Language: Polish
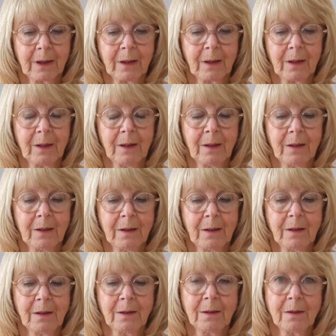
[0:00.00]
a może
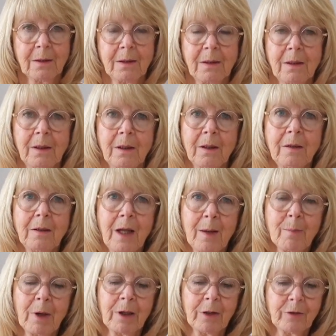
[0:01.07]
miejsce z Twojej
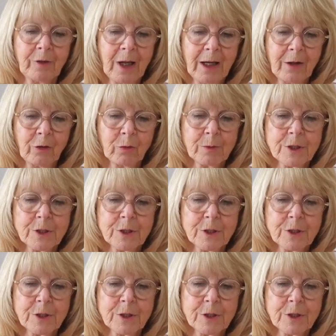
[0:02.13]
wyobraźni.